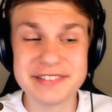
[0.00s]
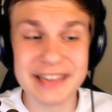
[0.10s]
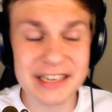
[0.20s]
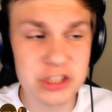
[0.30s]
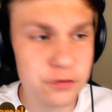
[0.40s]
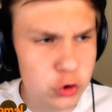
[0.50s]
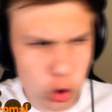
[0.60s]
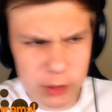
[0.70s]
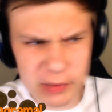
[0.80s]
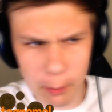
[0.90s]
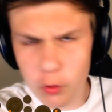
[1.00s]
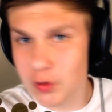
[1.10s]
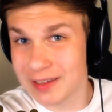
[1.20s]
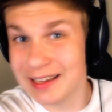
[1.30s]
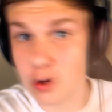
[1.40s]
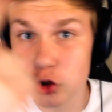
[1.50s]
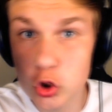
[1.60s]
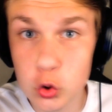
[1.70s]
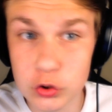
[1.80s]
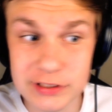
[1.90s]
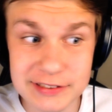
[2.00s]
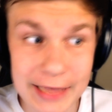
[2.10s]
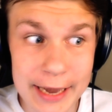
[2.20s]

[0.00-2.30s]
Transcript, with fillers: bardzo serdecznie w drugim na moim kanale odcinku z